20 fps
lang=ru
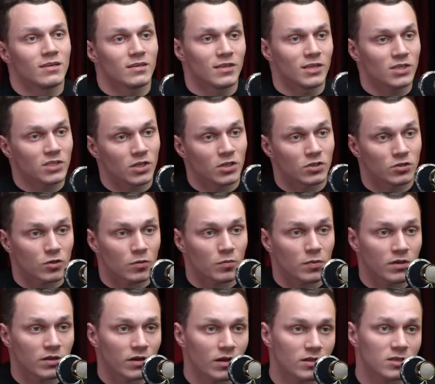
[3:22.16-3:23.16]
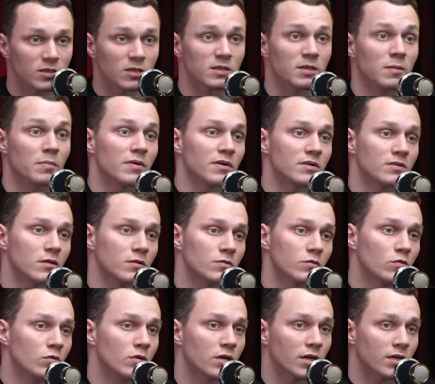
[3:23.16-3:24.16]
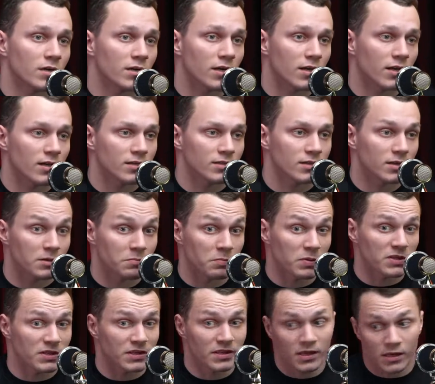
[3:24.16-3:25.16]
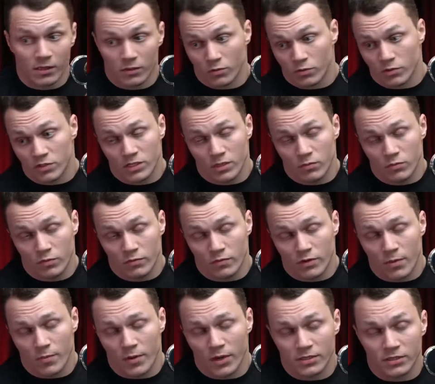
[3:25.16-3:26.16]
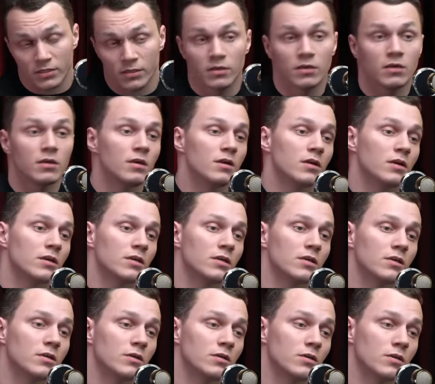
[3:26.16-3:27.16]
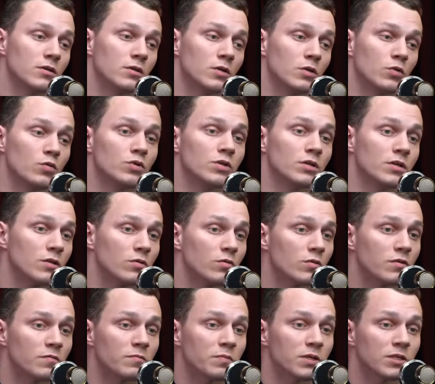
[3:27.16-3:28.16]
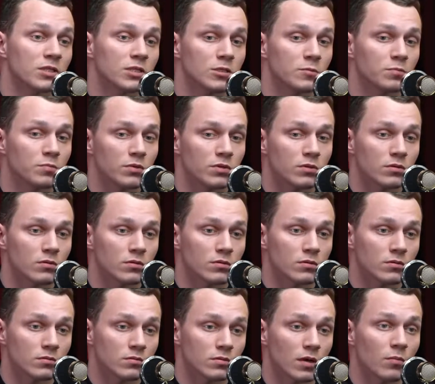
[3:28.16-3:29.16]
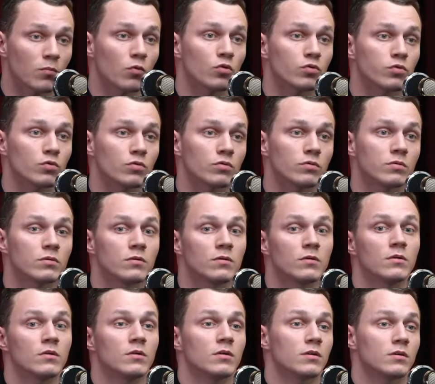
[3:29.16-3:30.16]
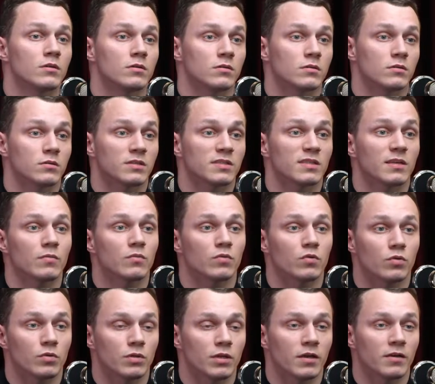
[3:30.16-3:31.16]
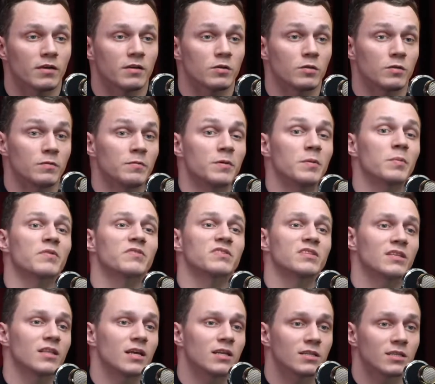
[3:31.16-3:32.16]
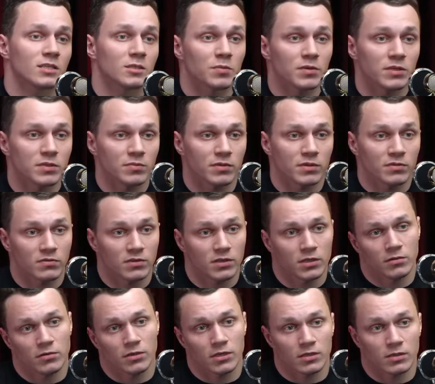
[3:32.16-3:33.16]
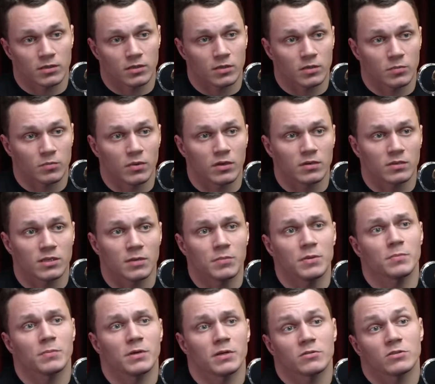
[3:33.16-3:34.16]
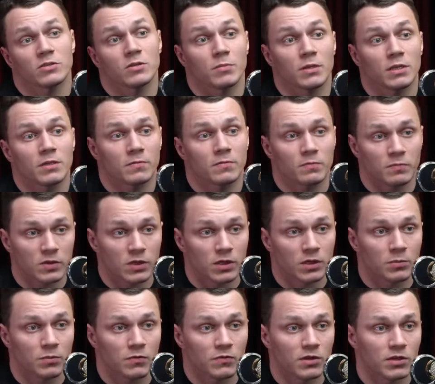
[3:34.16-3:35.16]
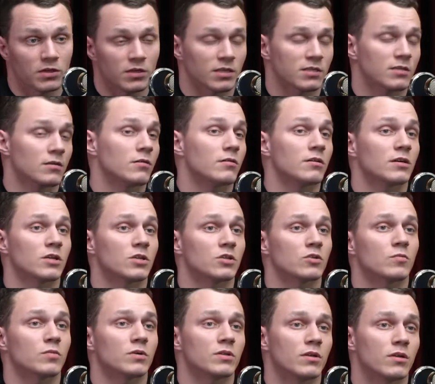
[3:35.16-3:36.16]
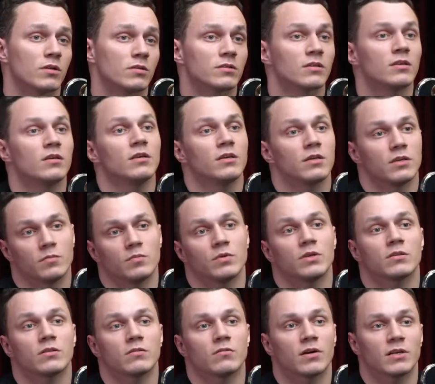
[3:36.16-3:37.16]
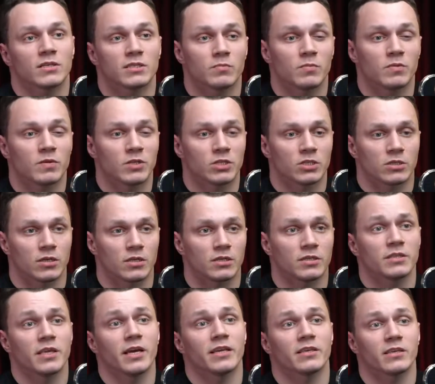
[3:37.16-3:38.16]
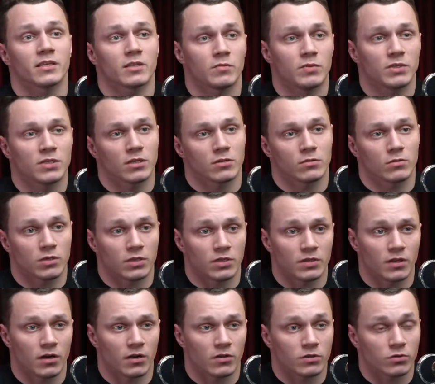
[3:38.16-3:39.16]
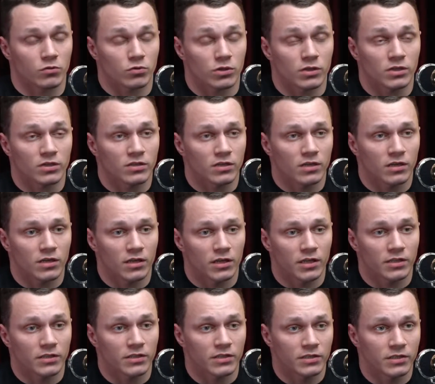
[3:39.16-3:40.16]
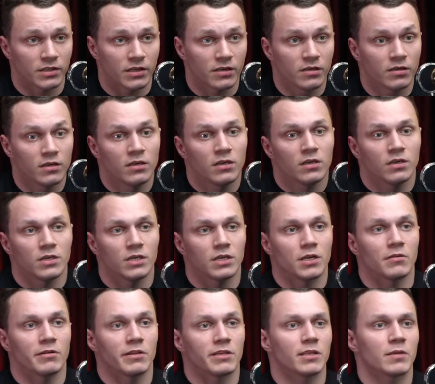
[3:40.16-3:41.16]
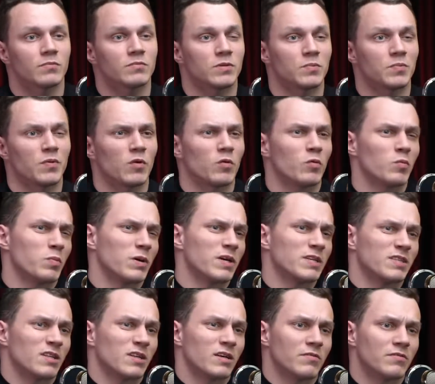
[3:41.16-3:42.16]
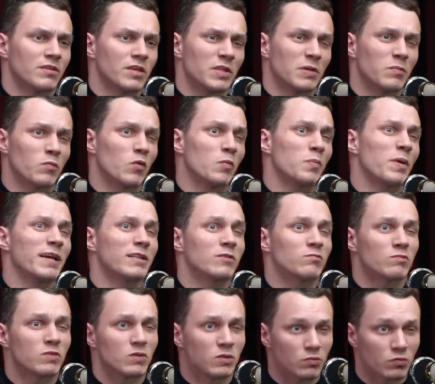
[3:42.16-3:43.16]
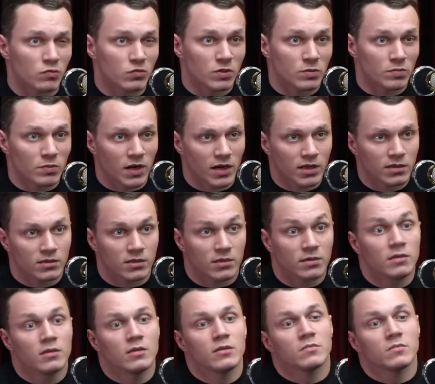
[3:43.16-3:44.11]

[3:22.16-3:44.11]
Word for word: Я считаю, что я подрался, я показал дух, а, характер, и пацаны, которые со мной в команде, и люди, которые, в принципе, работают. Э, со мной, да, и, и профессиональные спортсмены все говорят, и Забит Магомед Шарипов говорит, Касава хорошо подрался, и мне это важно, понимаешь, а не Даня Рыгбис, который не дрался уже несколько лет нигде, и говорит там, типа, он показал говняный бой, поэтому я не буду с ним драться,